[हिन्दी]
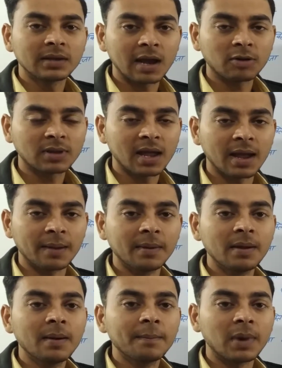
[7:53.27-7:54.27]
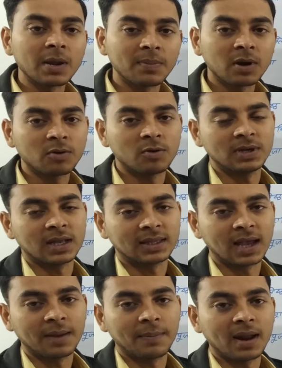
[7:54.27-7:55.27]
क्या होता है परिपक्व हो
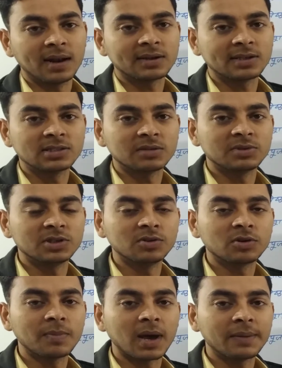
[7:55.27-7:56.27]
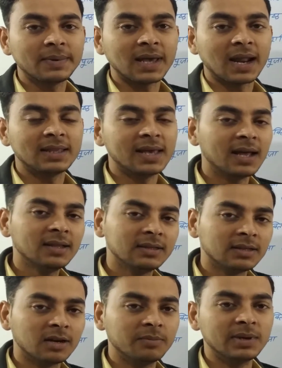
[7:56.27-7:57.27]
जाता है बालक इन सभी चीज़ों के बारे में ज़्यादा ध्यान
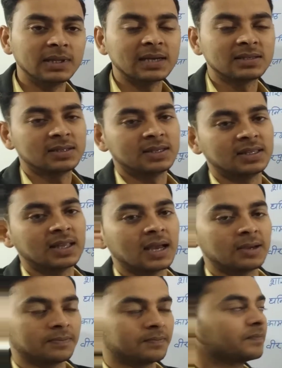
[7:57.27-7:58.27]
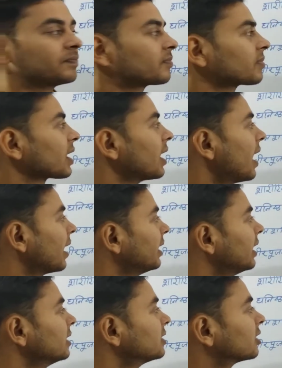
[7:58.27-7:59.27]
गंभीरता से देता है आगे
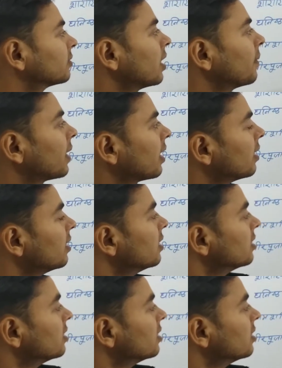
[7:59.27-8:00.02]
है छठवां हमारा